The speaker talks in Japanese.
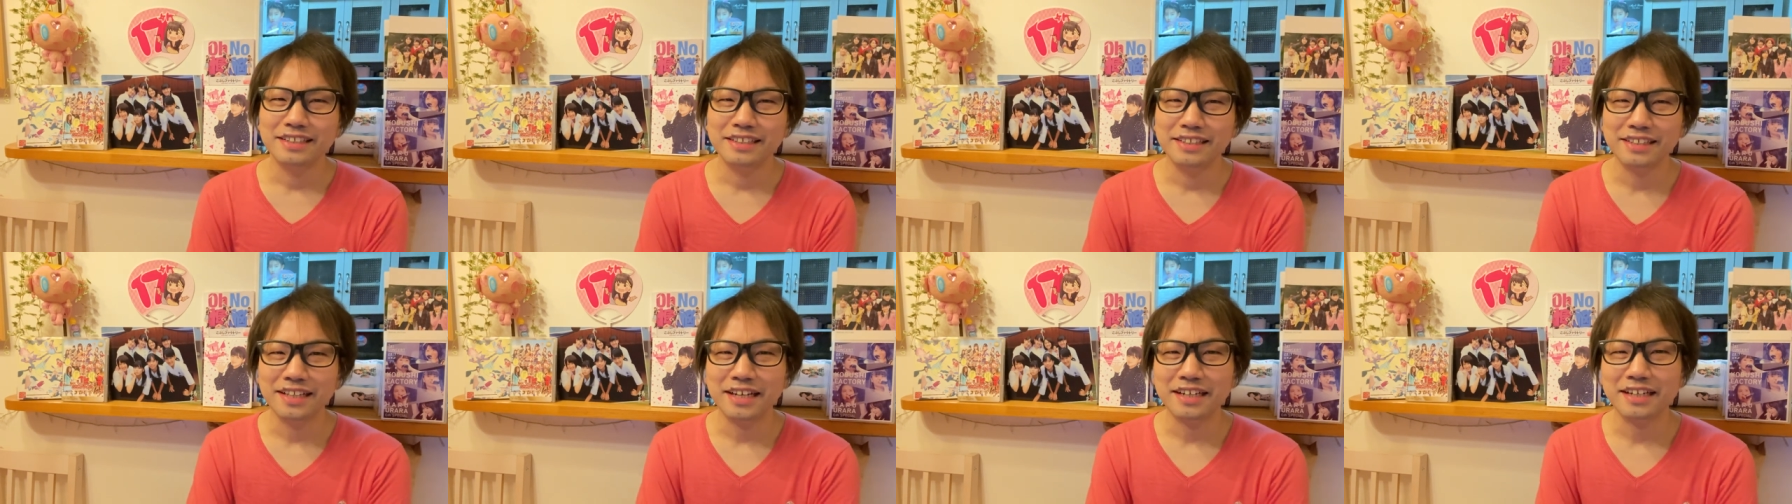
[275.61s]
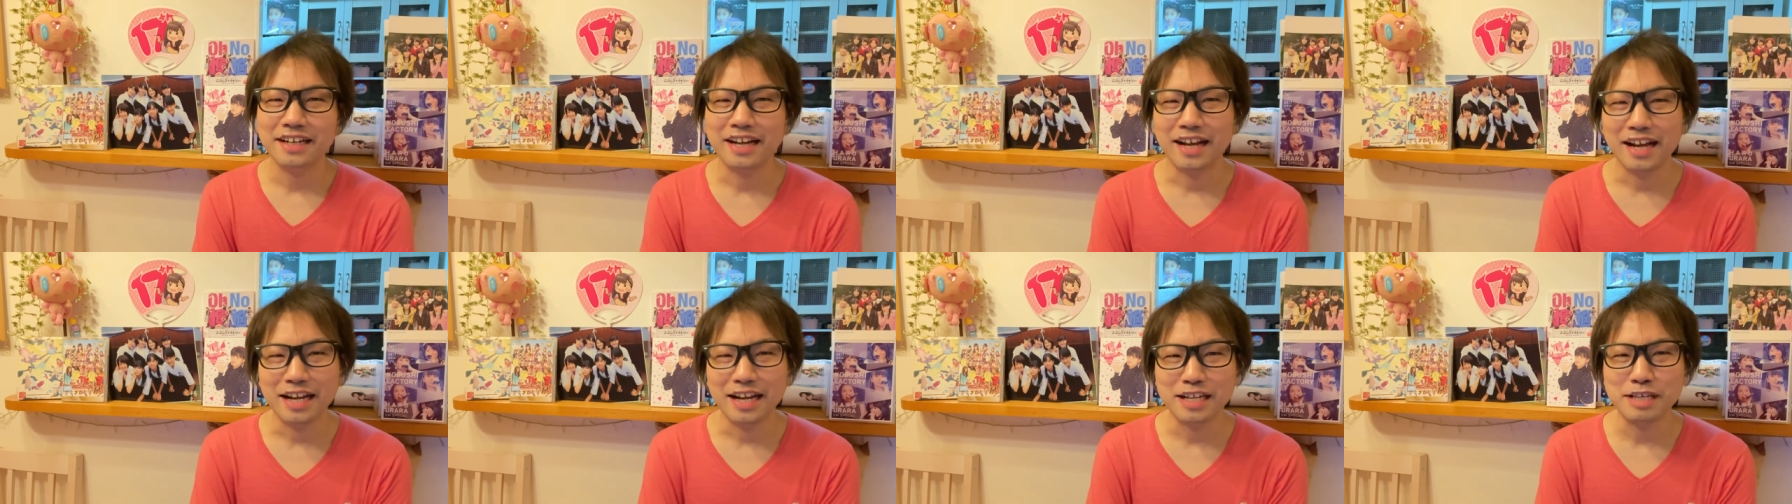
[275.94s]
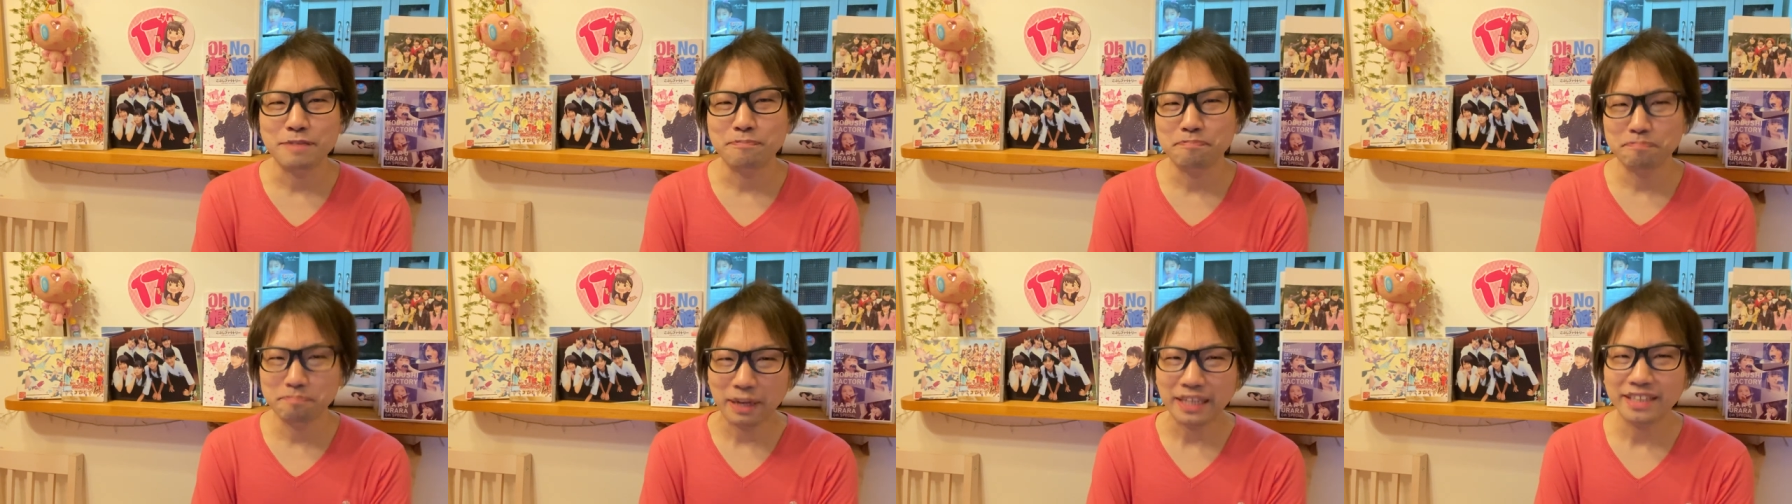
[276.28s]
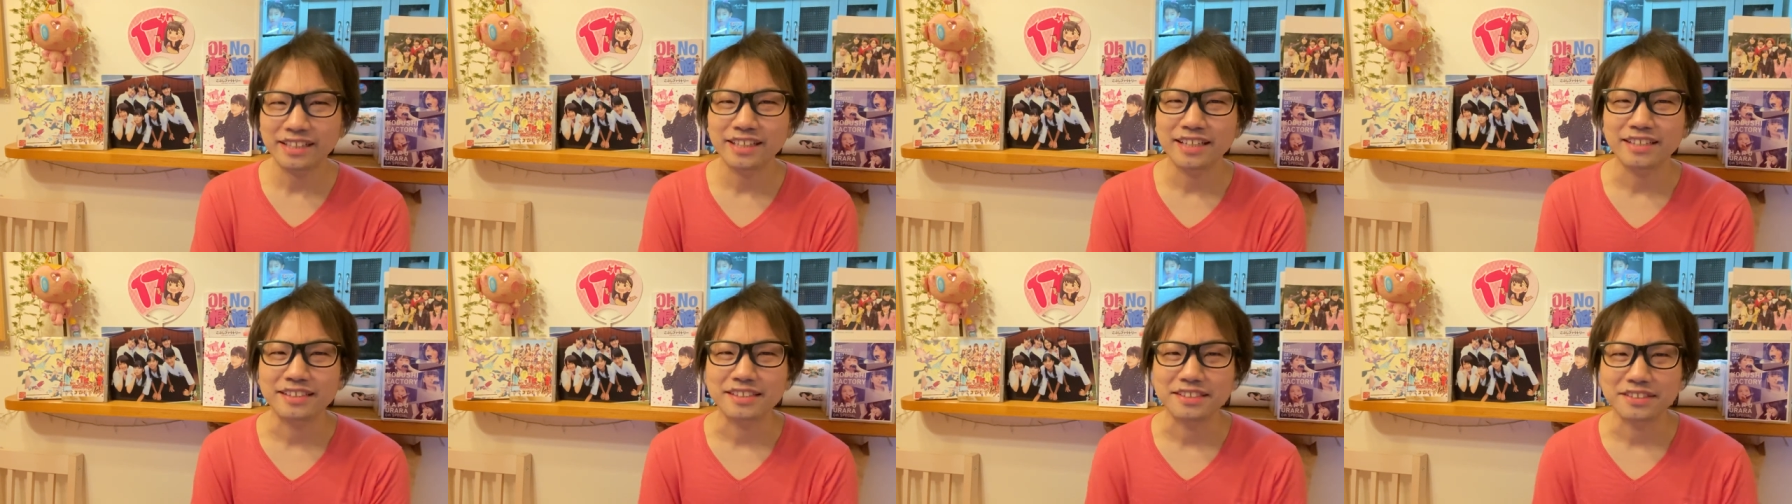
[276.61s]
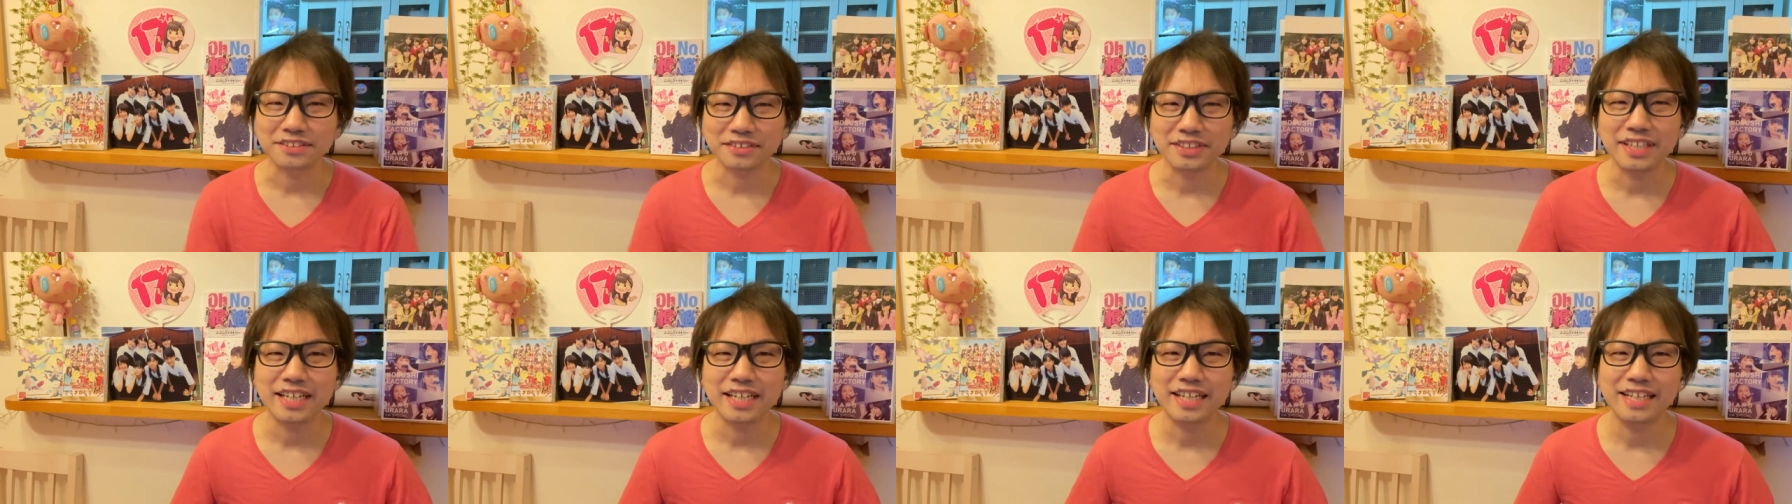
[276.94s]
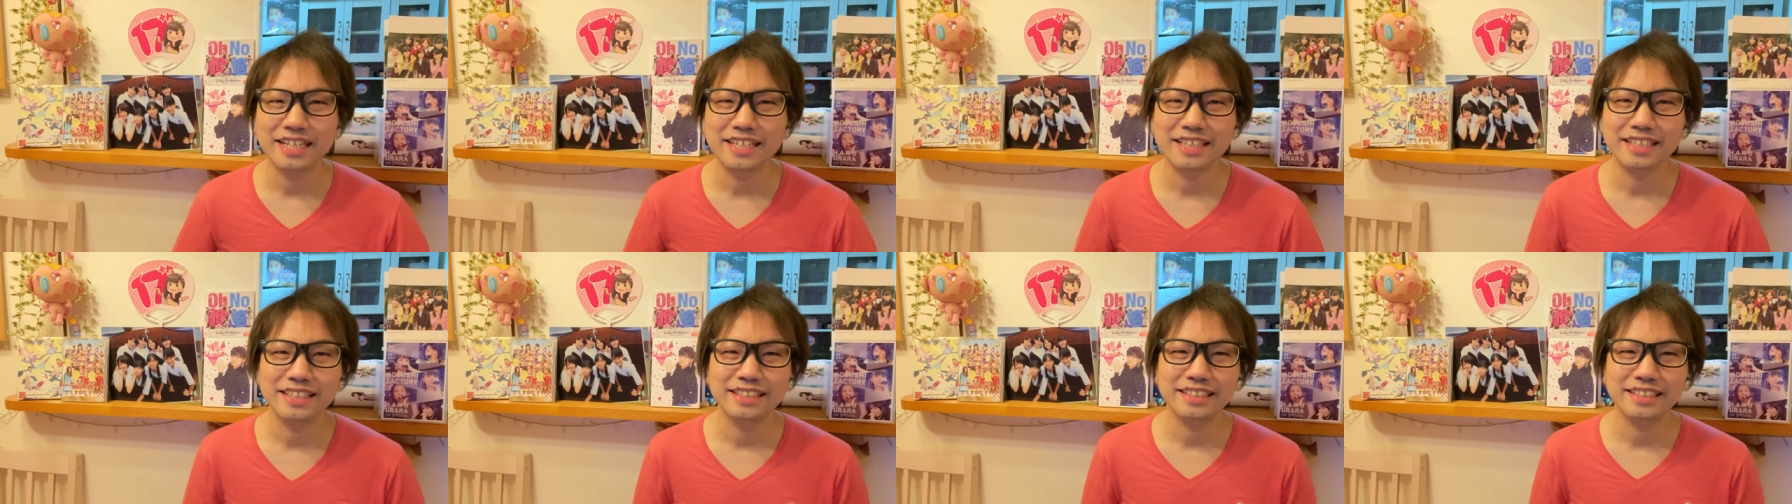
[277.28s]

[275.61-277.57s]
なんか引っ張ったんですよね。